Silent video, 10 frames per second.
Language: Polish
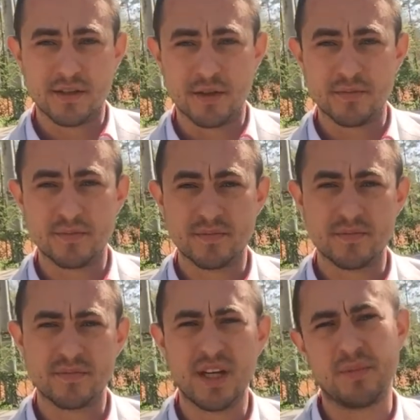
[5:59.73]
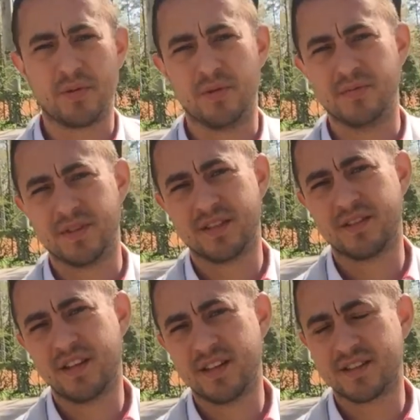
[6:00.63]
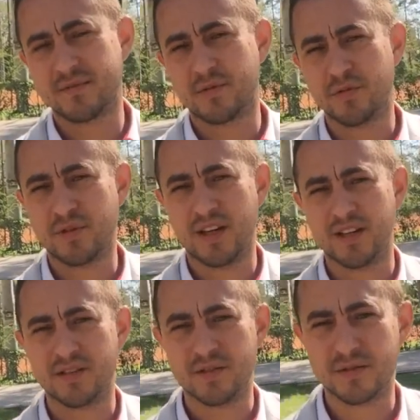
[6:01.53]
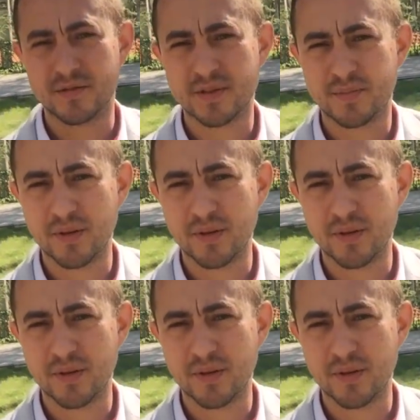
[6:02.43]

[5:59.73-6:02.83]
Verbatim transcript: Co? Jabłko bym zjadł, no ale jestem kulturalny, no, z